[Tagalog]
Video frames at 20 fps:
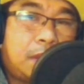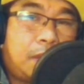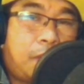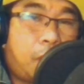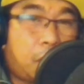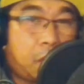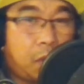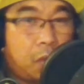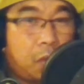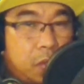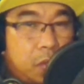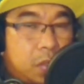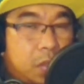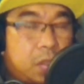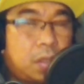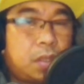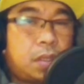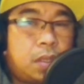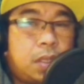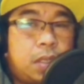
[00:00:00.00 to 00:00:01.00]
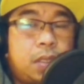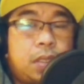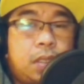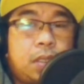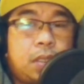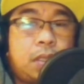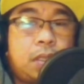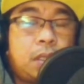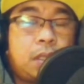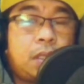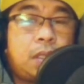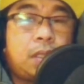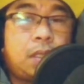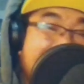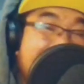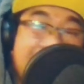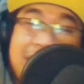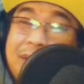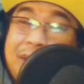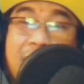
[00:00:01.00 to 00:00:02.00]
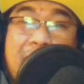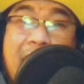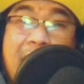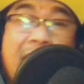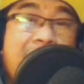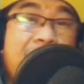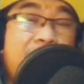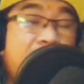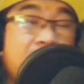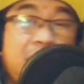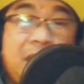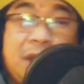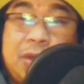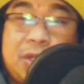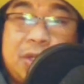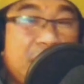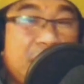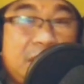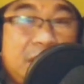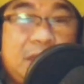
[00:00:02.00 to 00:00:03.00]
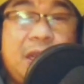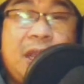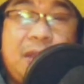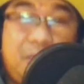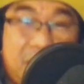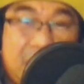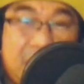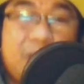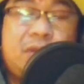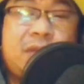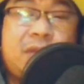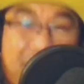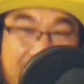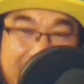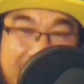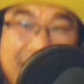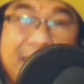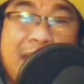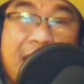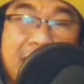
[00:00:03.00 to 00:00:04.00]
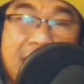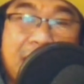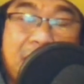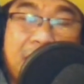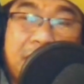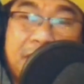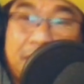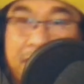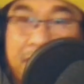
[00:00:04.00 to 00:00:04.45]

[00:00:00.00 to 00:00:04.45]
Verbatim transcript: for goods. Hindi mo na alam kung sino sisisihin mo dito sa balitang ito.